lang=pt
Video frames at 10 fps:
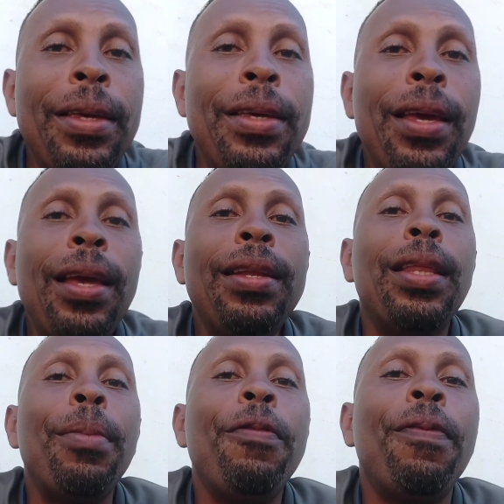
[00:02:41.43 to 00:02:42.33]
E ele
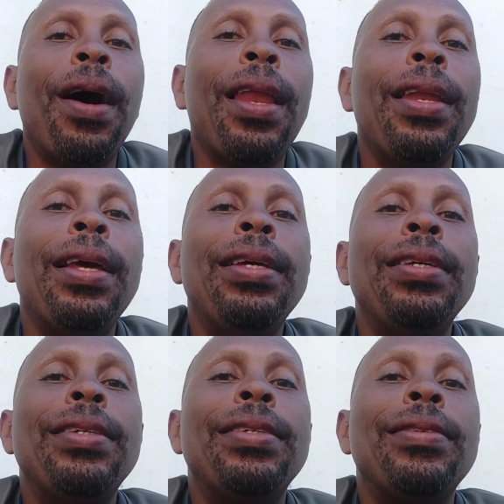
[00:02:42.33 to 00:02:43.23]
também fala nas,
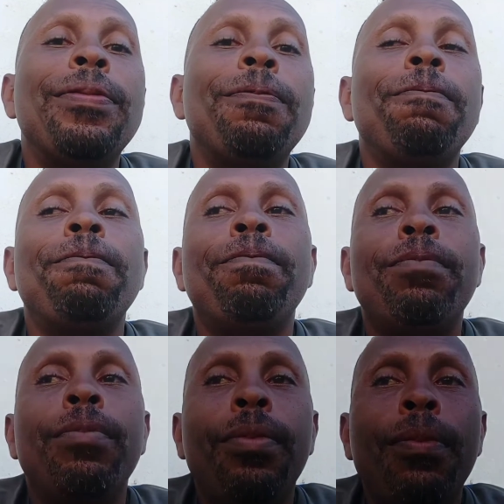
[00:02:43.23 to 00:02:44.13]

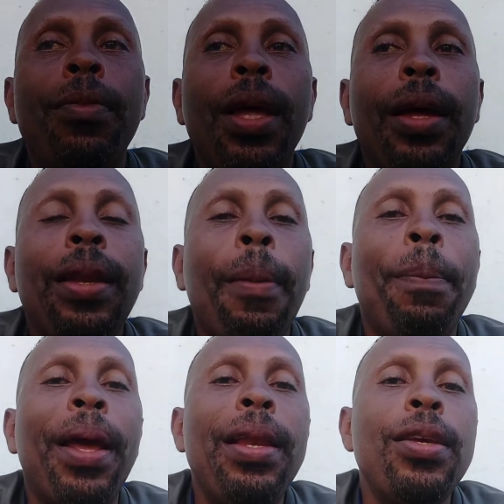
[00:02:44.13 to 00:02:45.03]
né, na
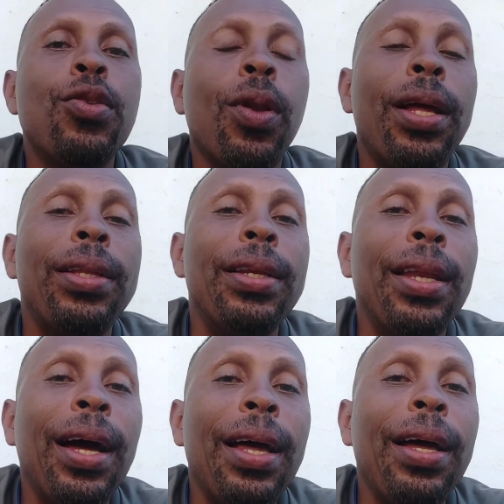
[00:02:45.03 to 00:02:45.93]
pré-eleição lá dele,
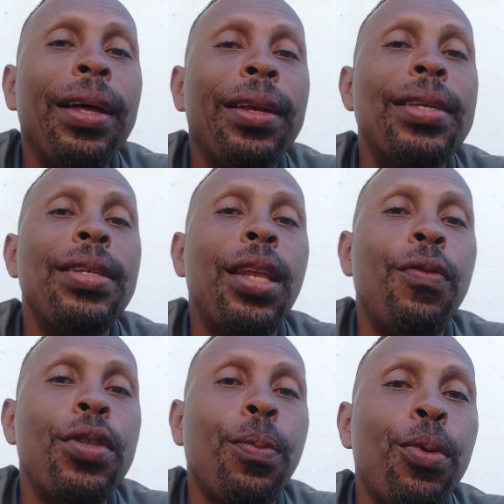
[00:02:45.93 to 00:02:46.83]
lá nas
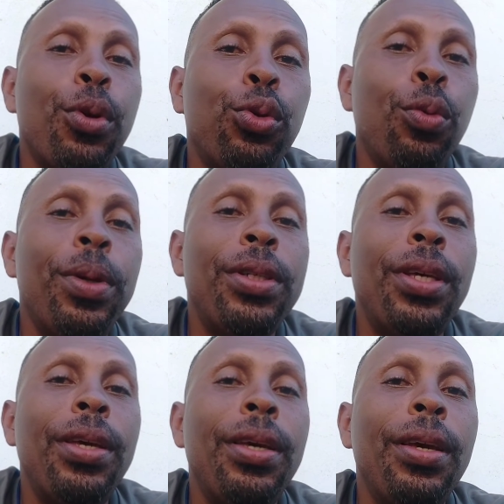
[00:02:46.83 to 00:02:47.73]
entrevistas para o YouTube,
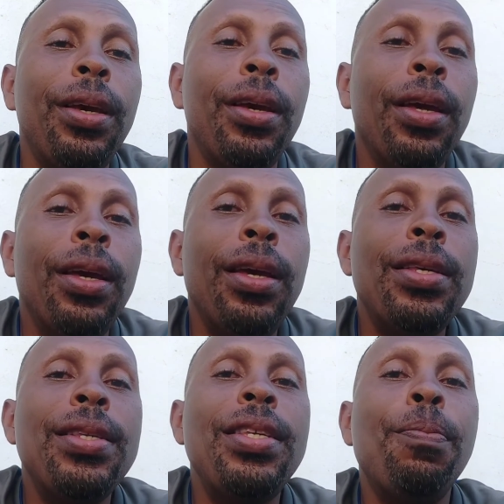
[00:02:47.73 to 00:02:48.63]
que
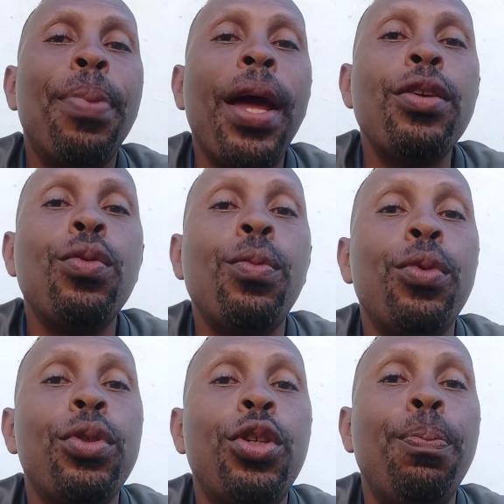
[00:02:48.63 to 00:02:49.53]
esses empréstimos
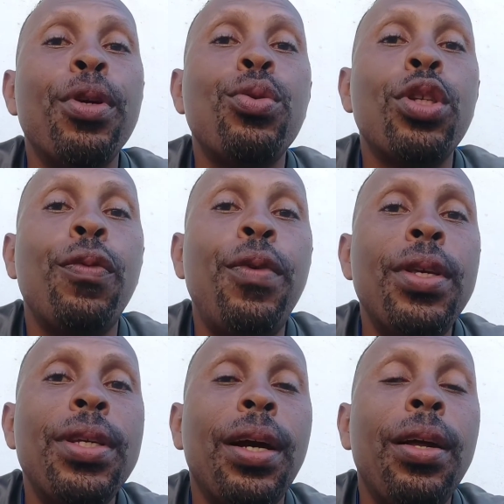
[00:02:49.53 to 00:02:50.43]
de pessoas
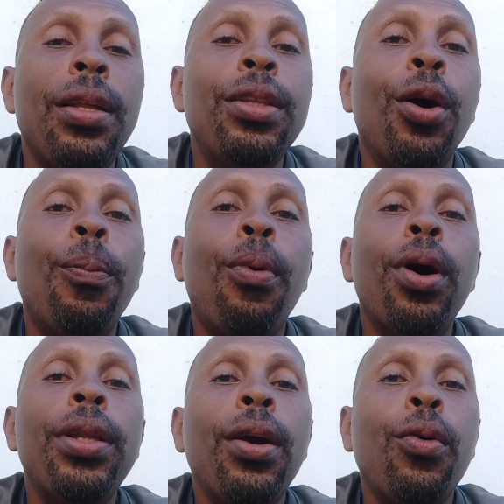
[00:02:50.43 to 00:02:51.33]
físicas não
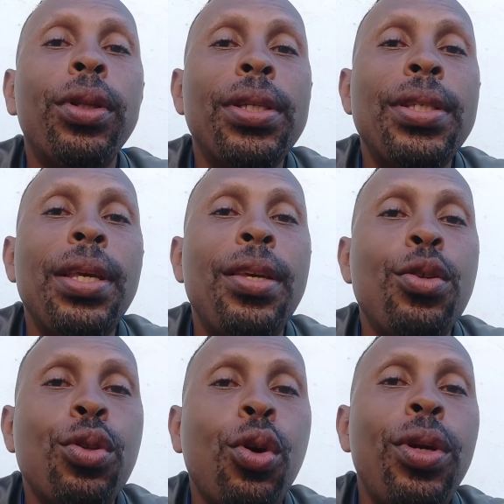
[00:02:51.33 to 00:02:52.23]
podem acontecer, que
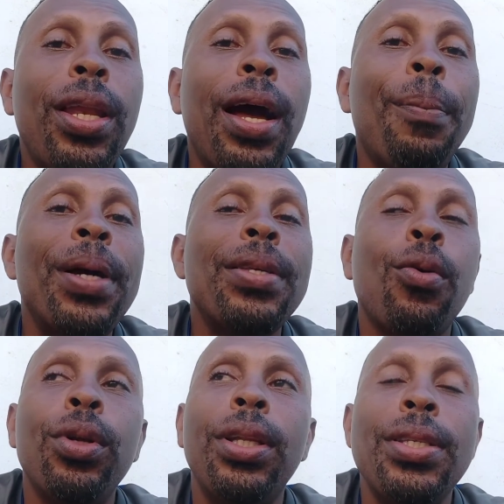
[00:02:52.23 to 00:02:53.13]
isso não irá mais
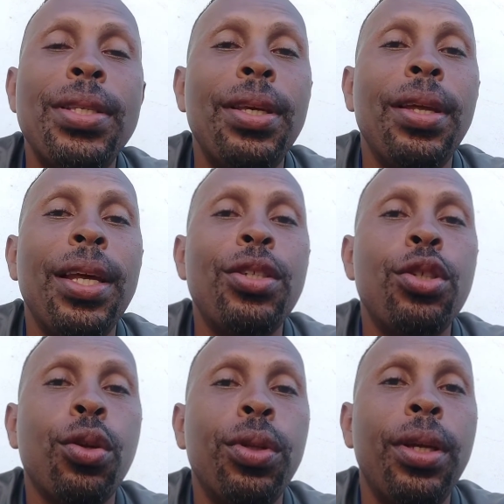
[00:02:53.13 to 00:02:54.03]
acontecer na
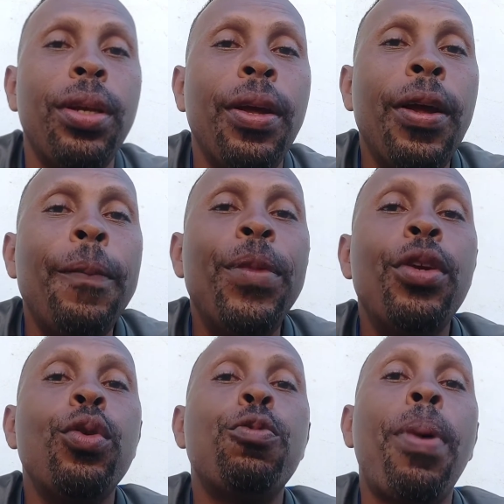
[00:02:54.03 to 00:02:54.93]
gestão dele, e
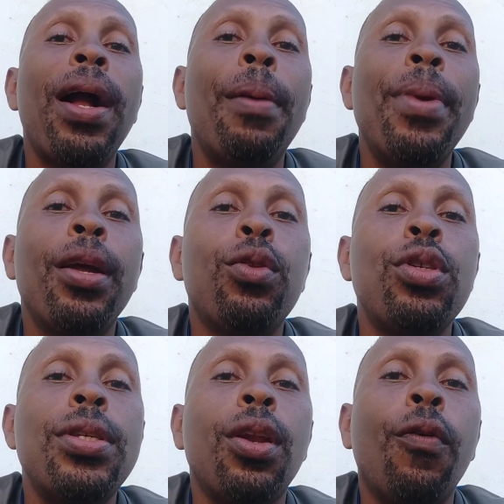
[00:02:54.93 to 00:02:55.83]
que os pagamentos
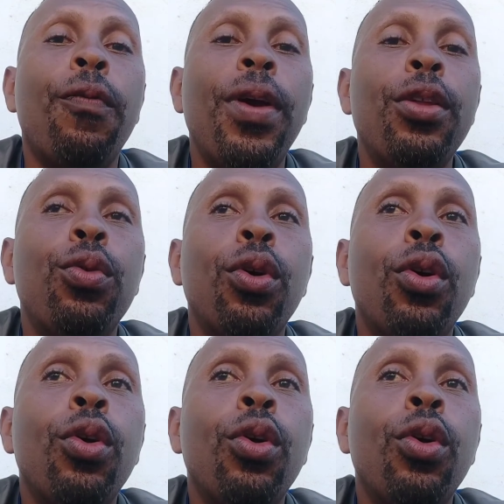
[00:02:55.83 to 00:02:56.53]
serão feitos